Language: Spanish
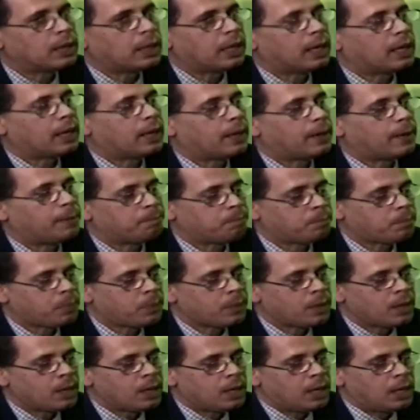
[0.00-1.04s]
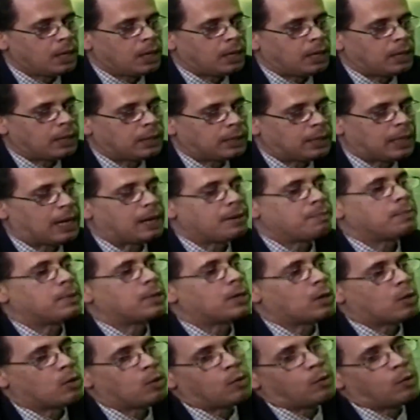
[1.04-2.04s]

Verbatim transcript: Eh, eh,